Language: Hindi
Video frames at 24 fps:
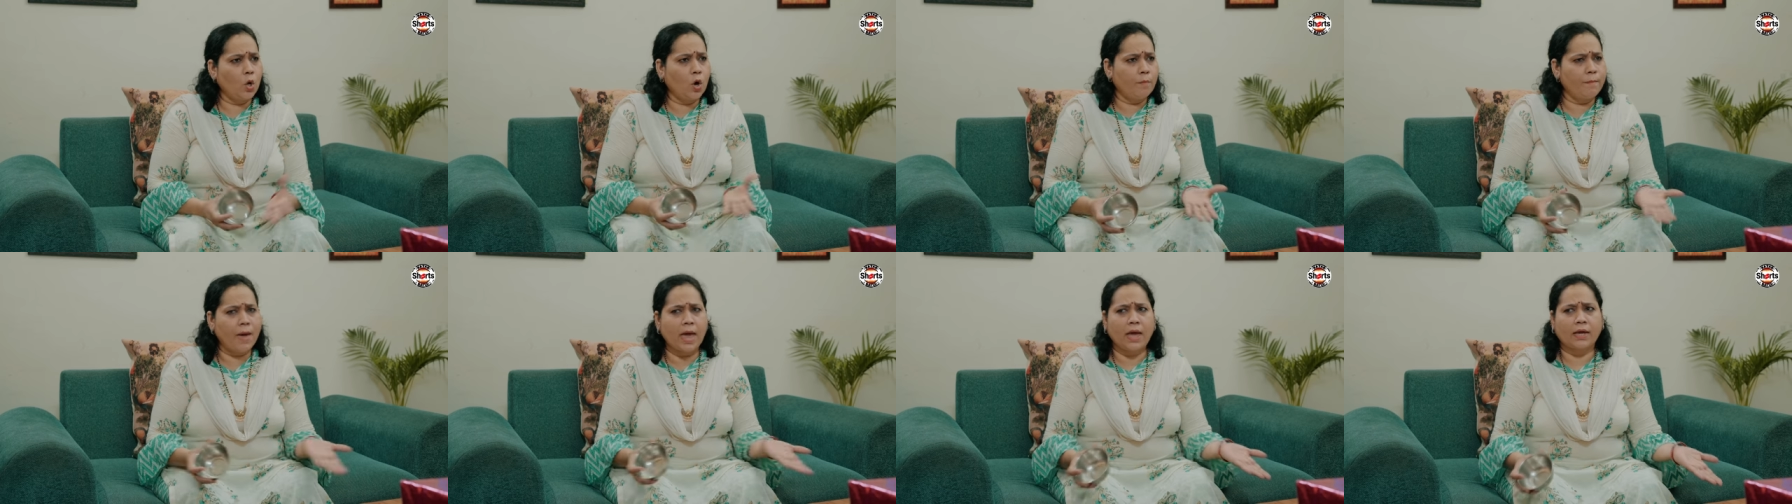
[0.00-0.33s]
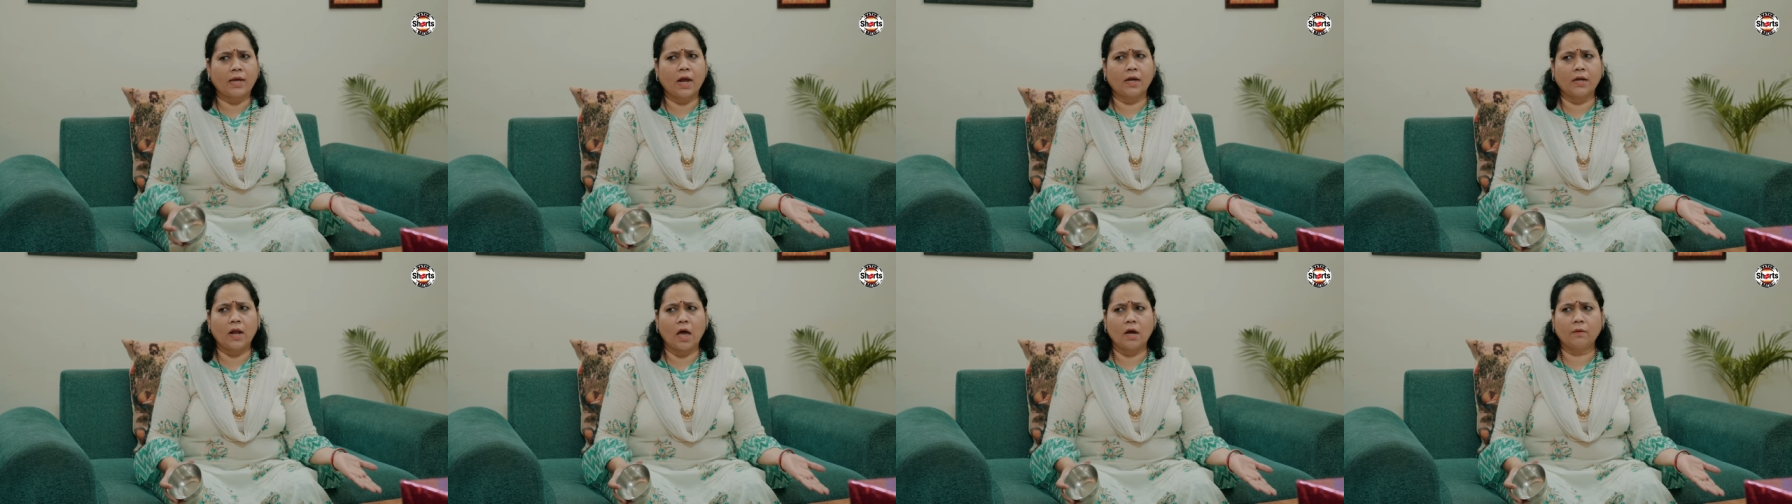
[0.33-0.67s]
लो मैं
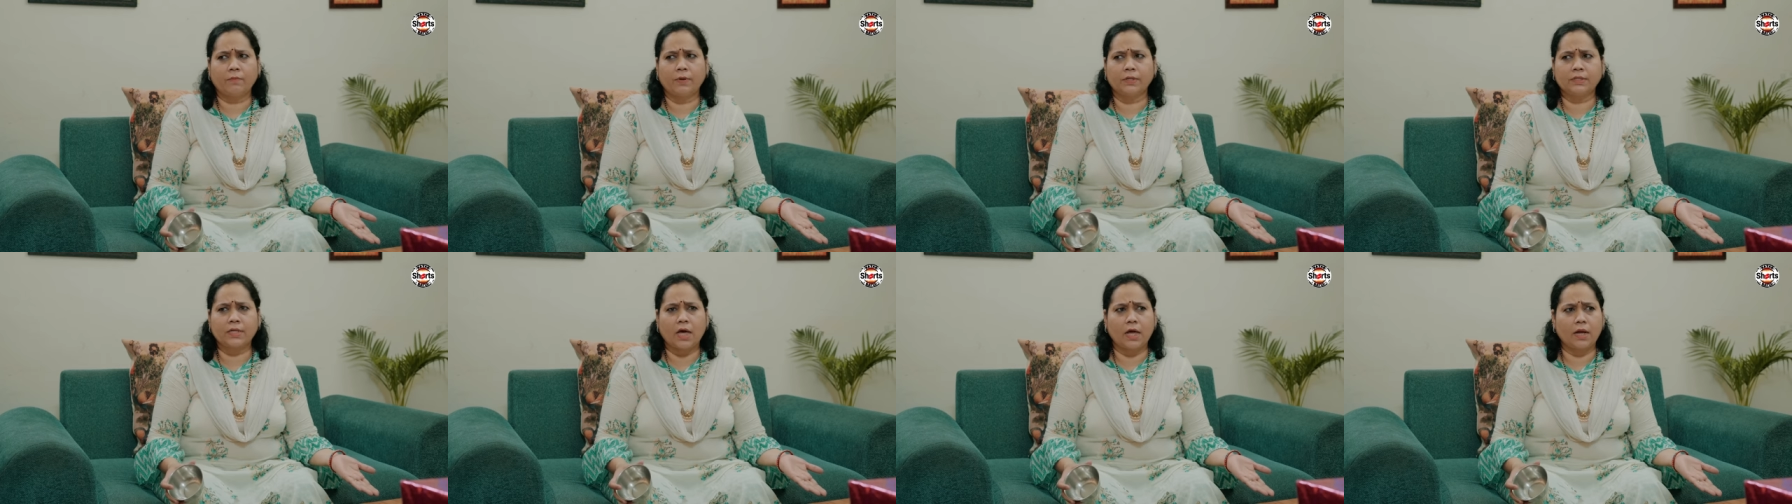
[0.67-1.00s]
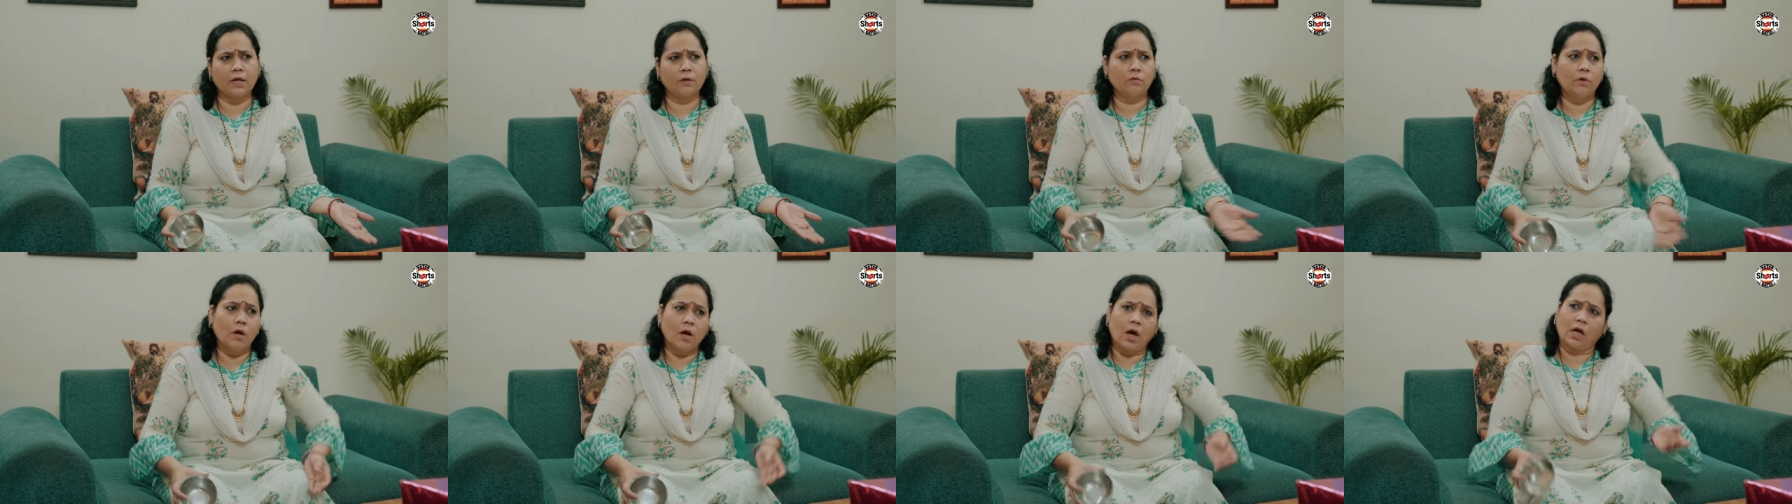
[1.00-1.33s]
क्या टांग फंसा
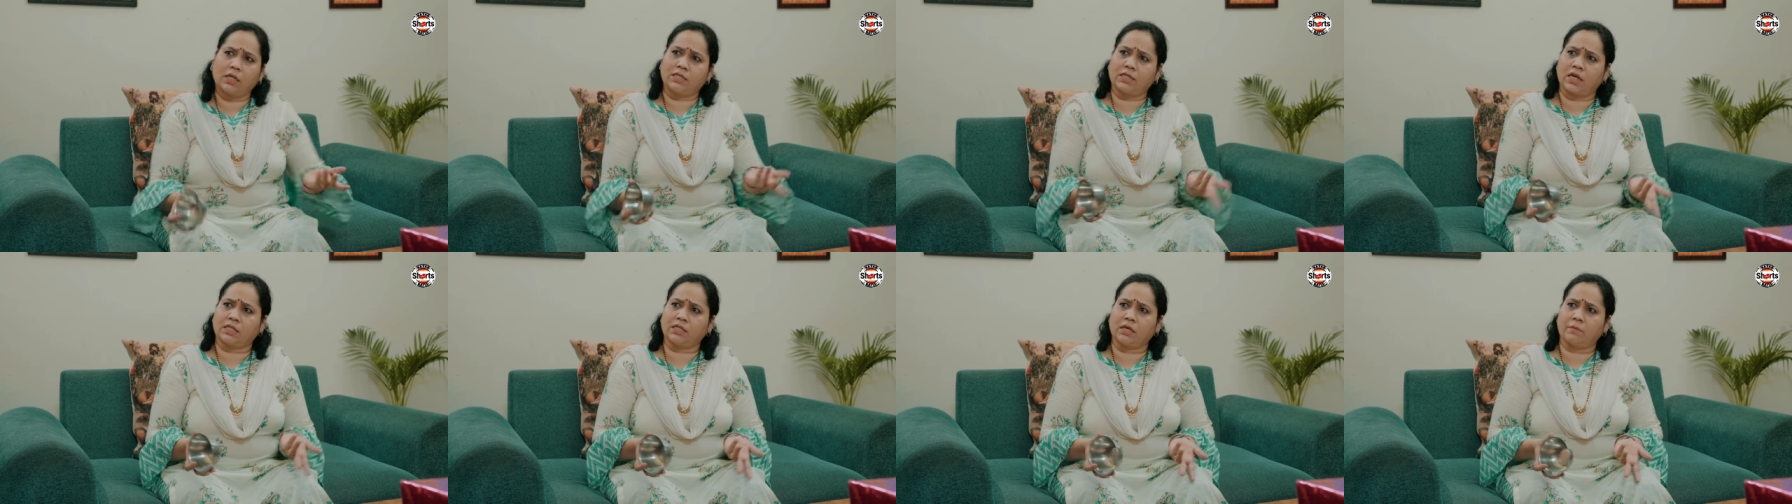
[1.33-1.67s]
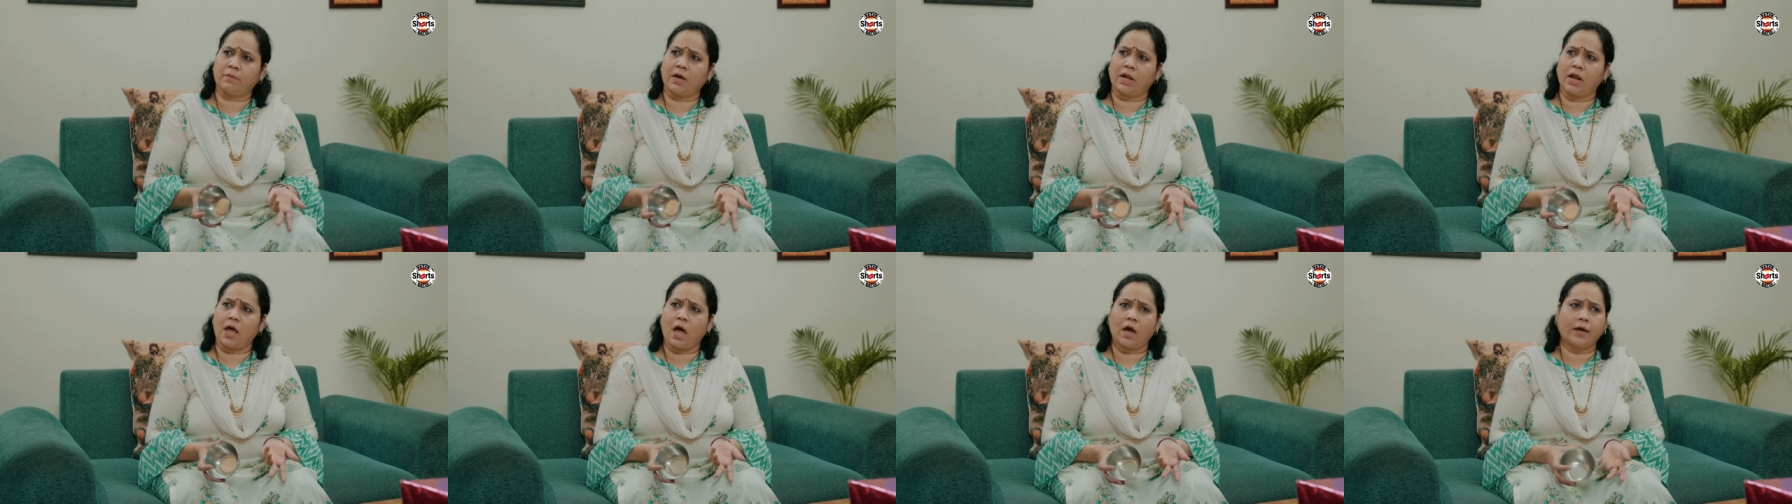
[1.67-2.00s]
रही हूँ अच्छा
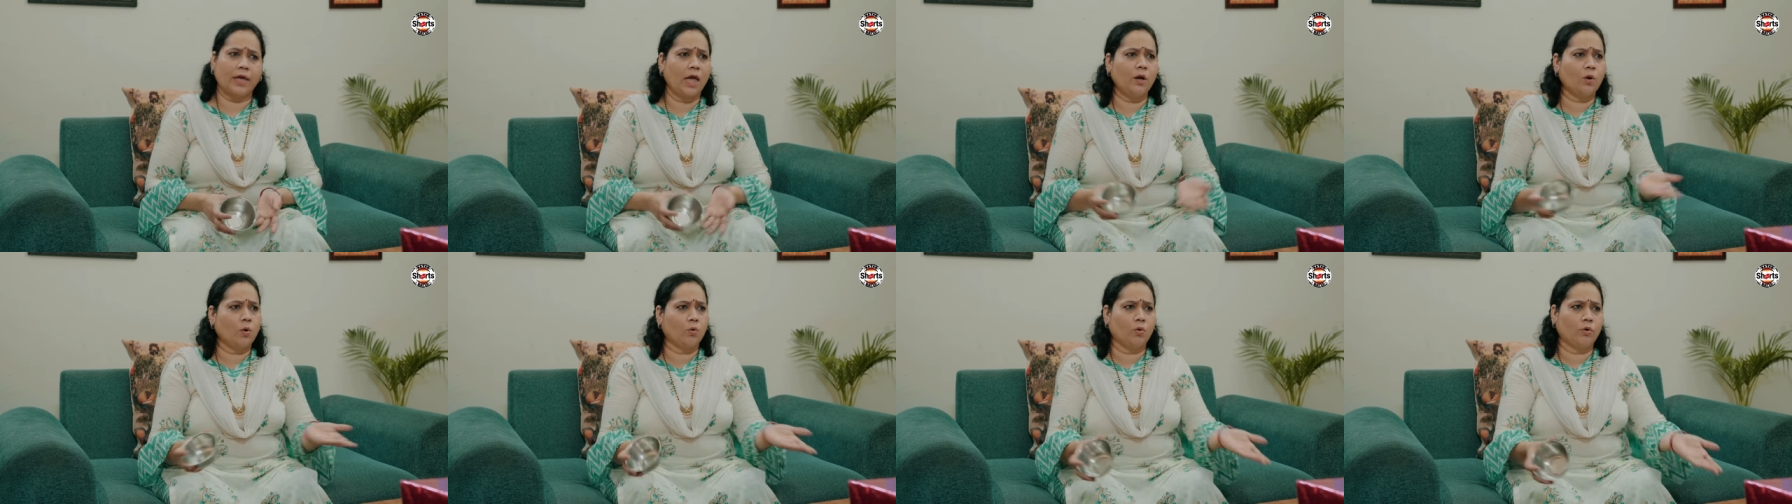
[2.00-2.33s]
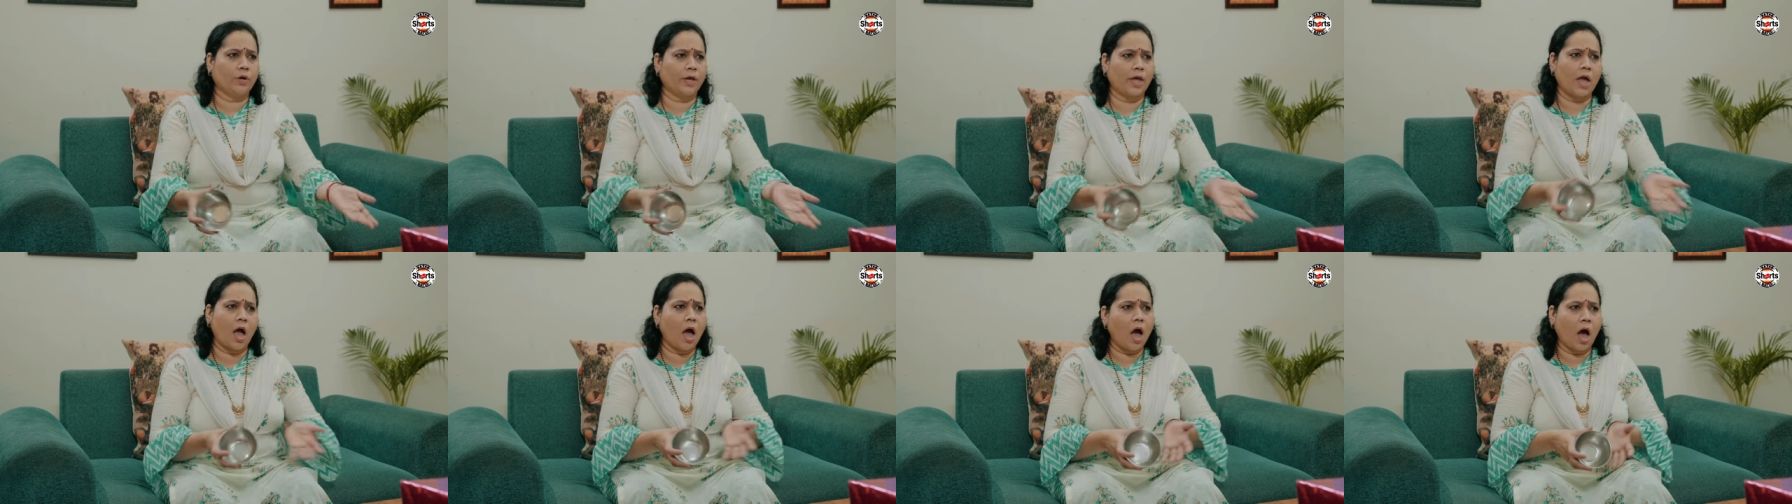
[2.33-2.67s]
जमाना आ गया लोगों
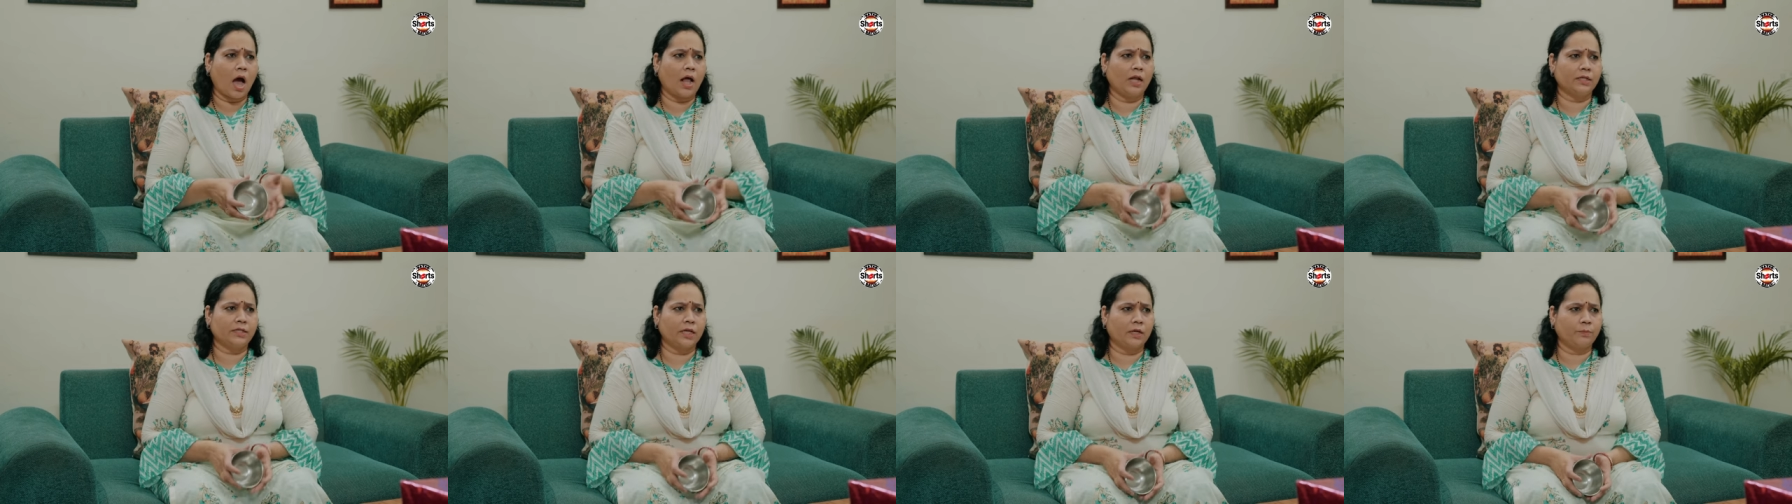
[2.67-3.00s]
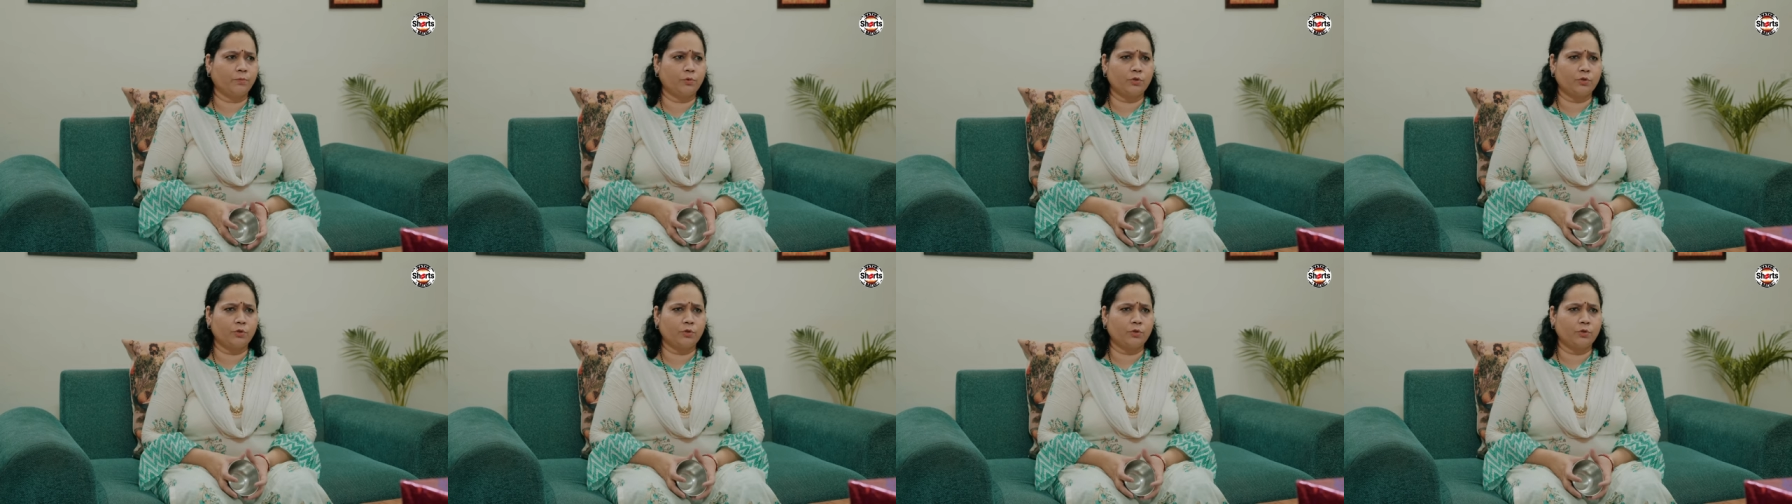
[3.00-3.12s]
के यहाँ हालचाल